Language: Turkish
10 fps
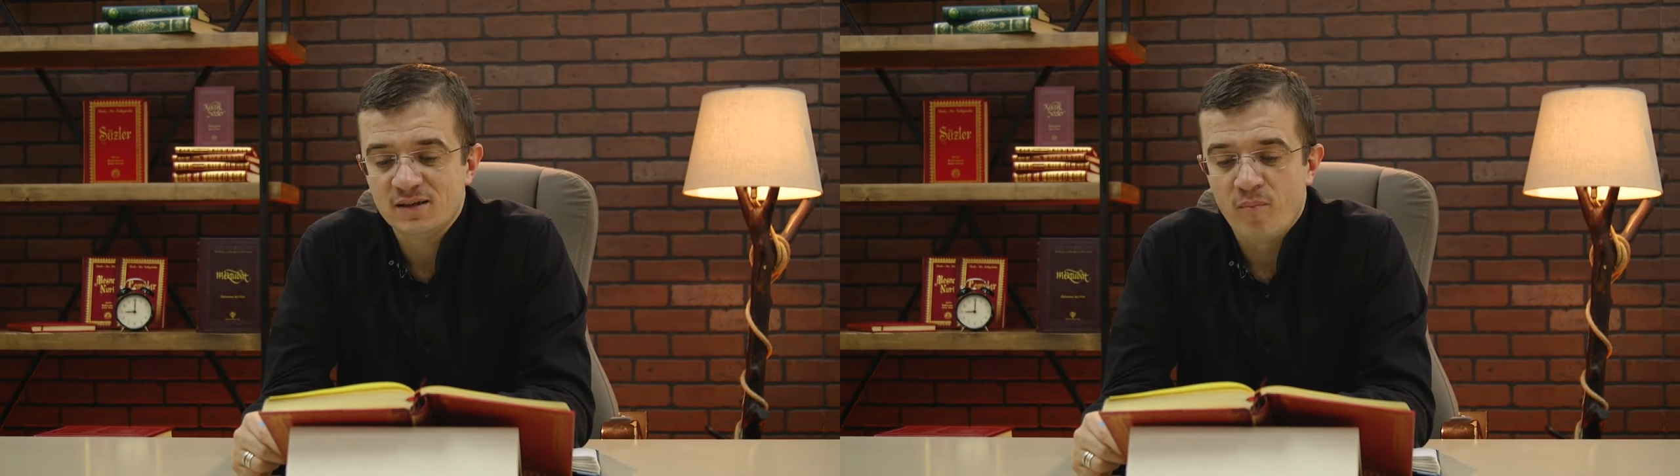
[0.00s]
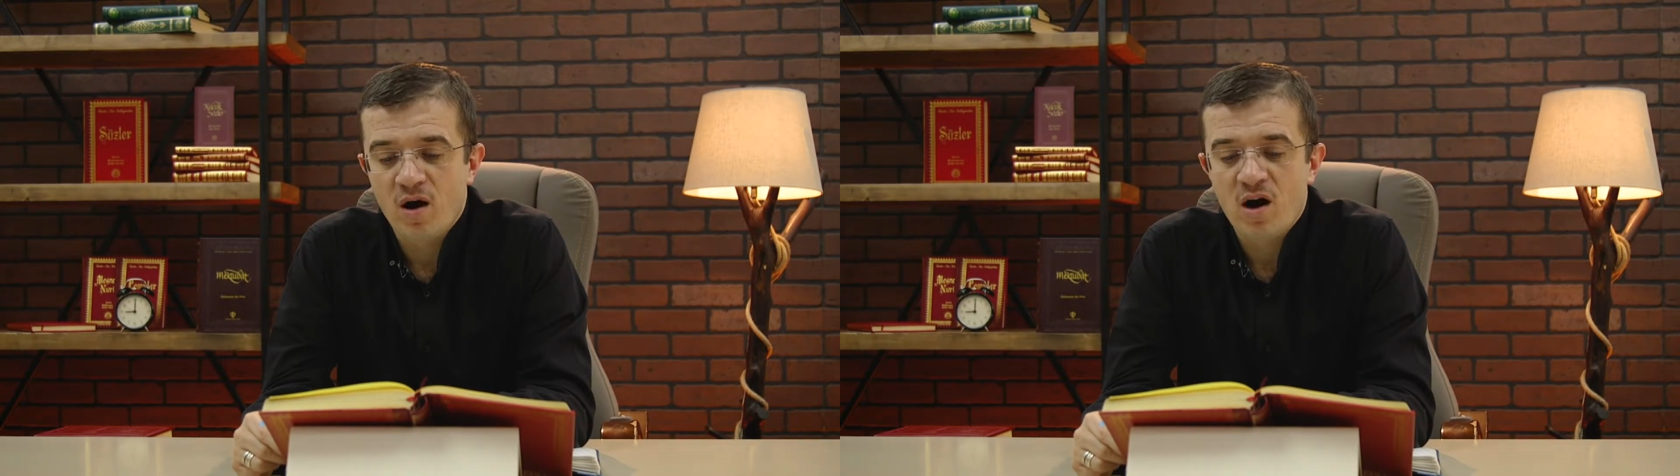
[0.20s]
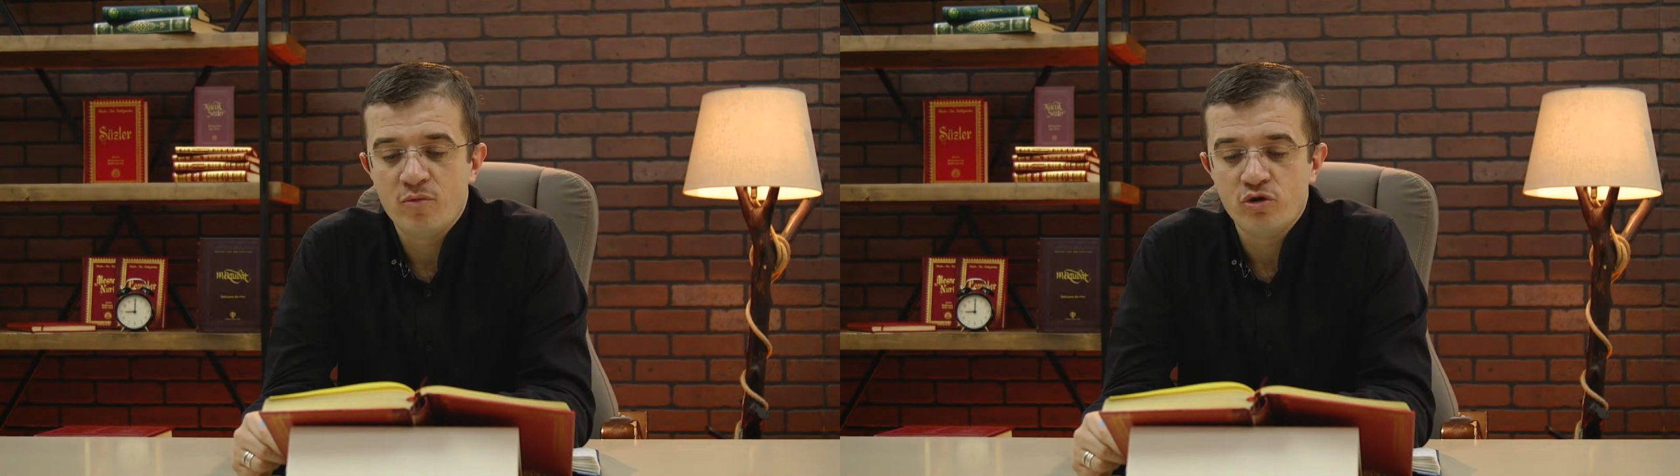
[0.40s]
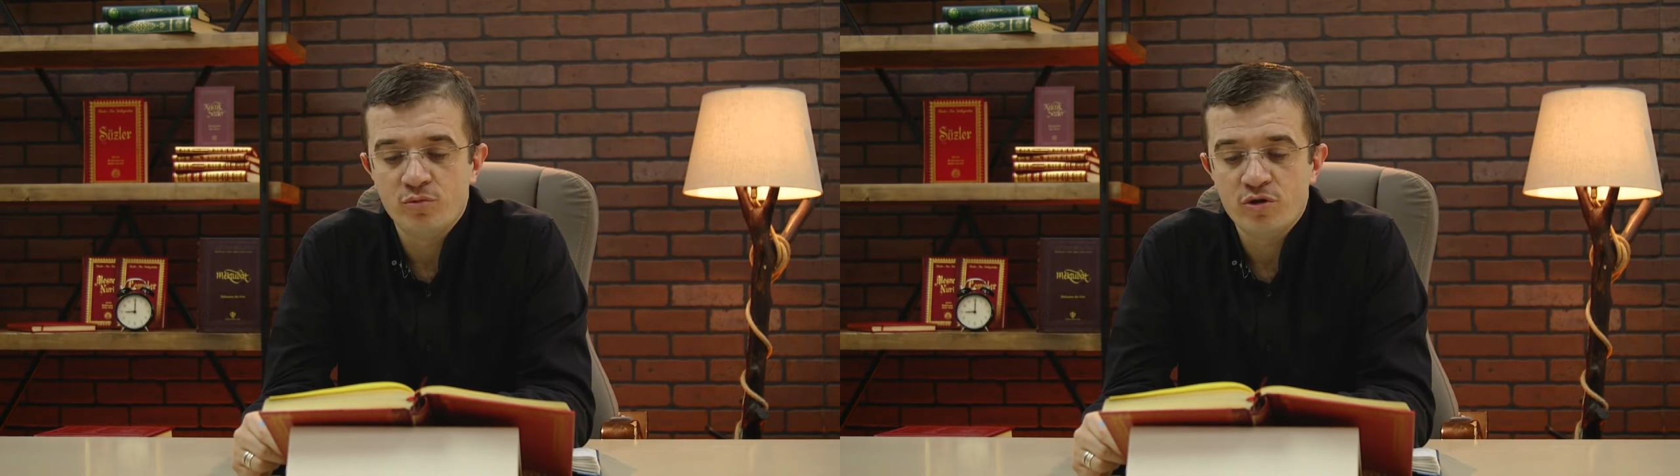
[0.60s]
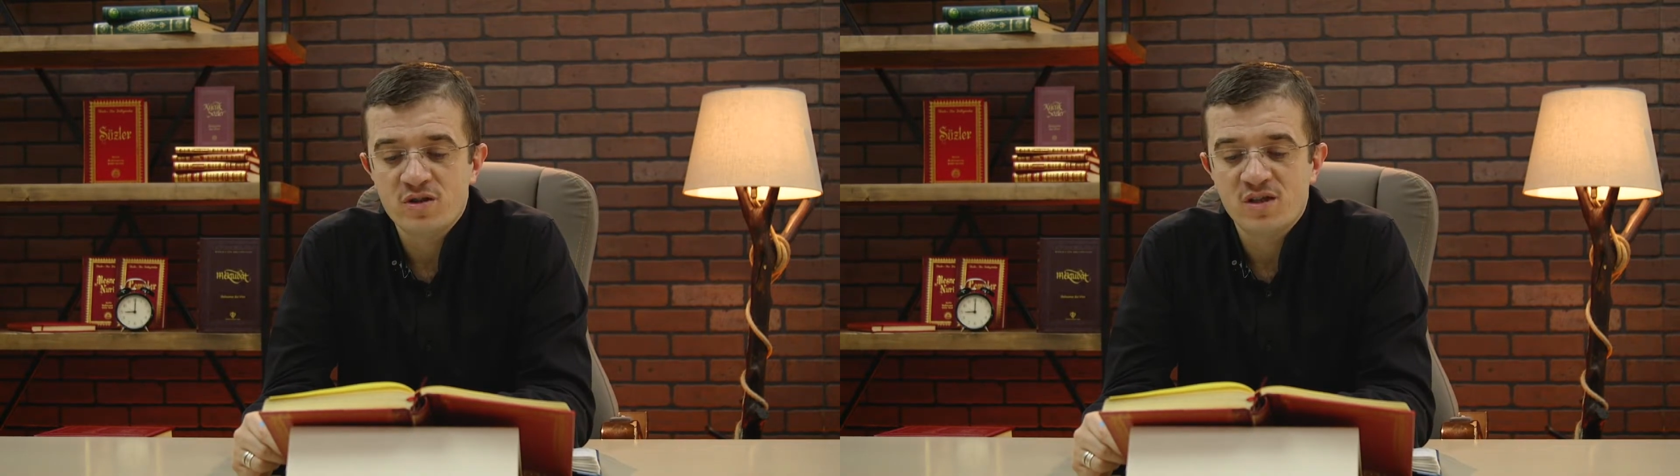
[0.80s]
mamul
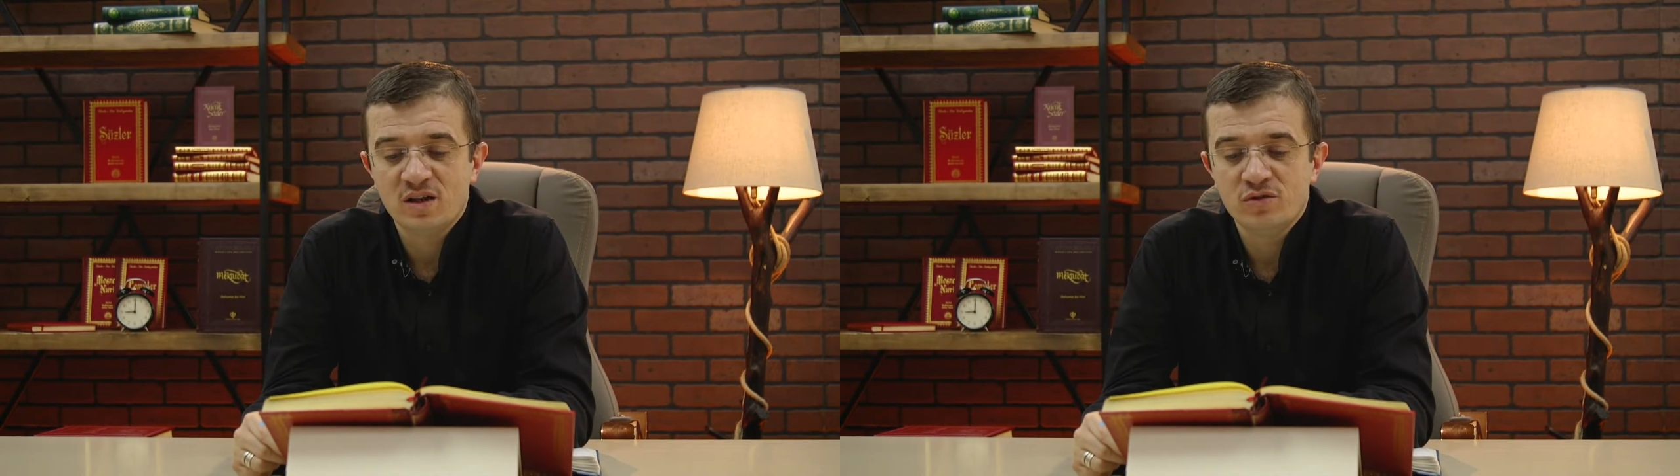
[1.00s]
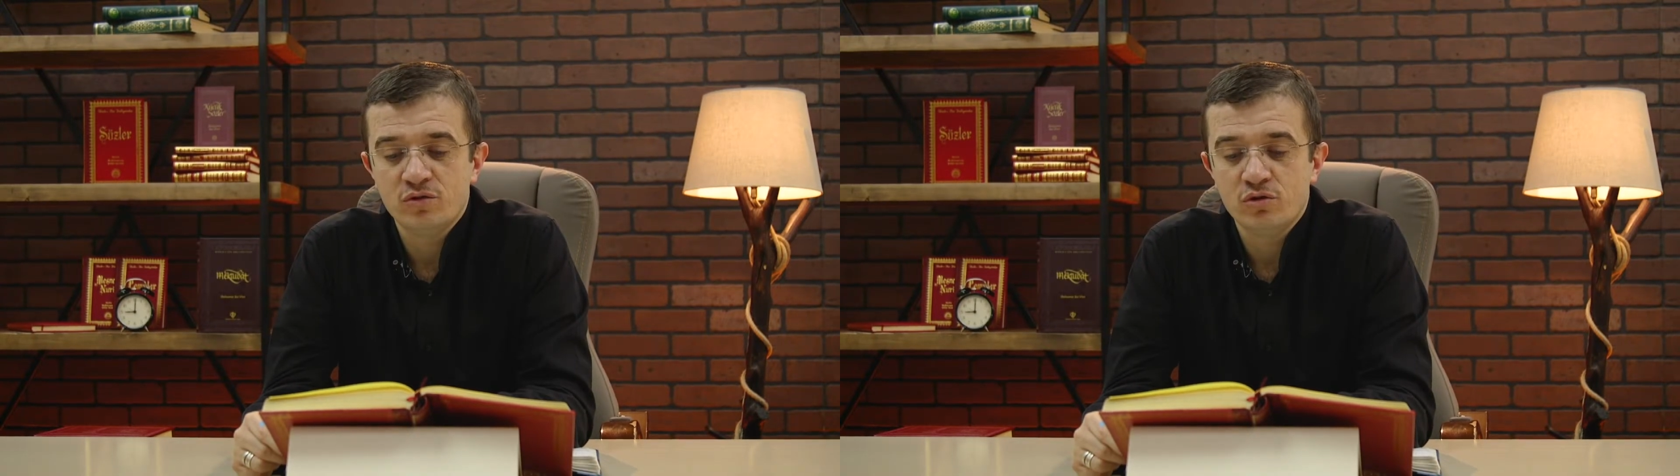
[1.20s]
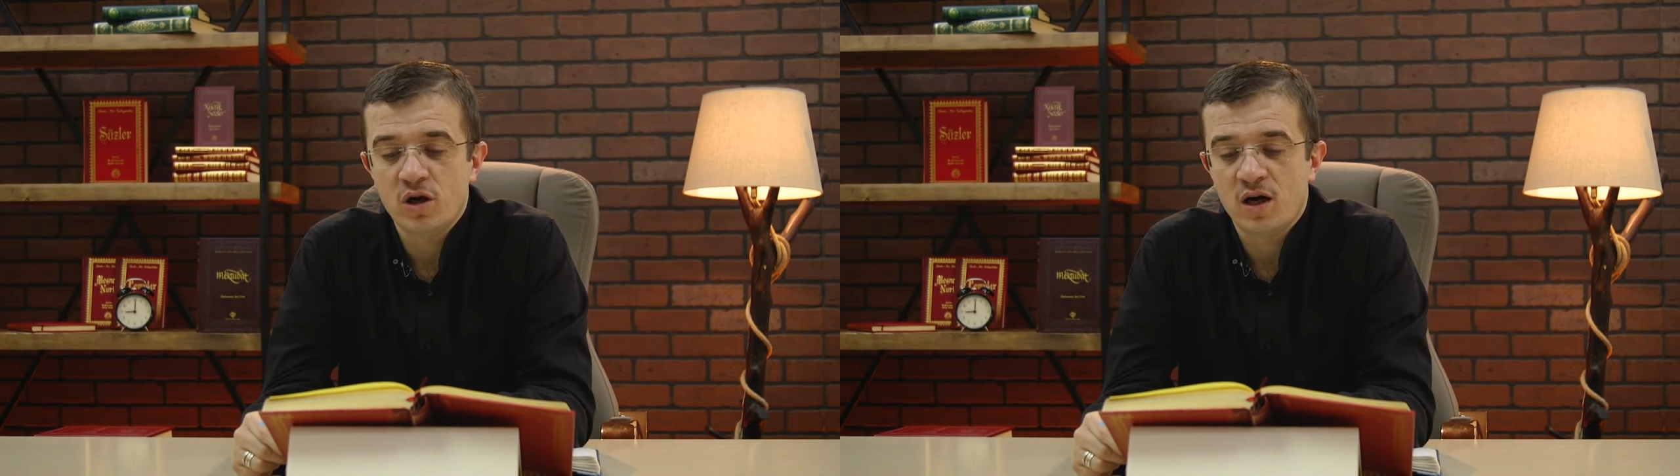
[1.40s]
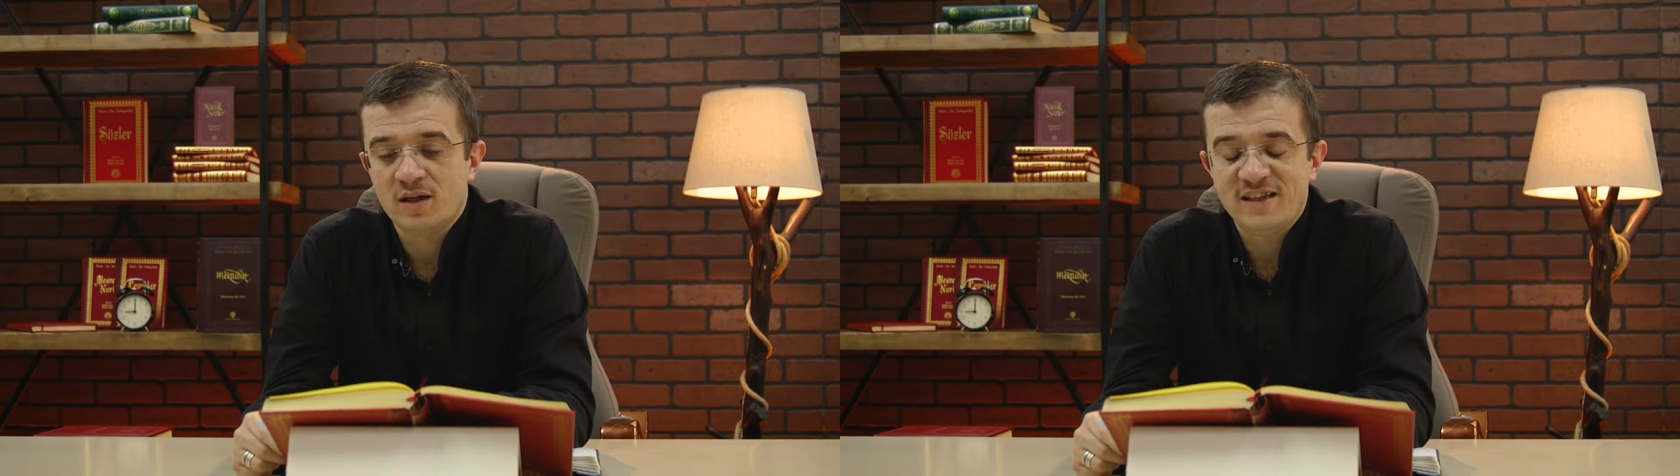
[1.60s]
bir sanduka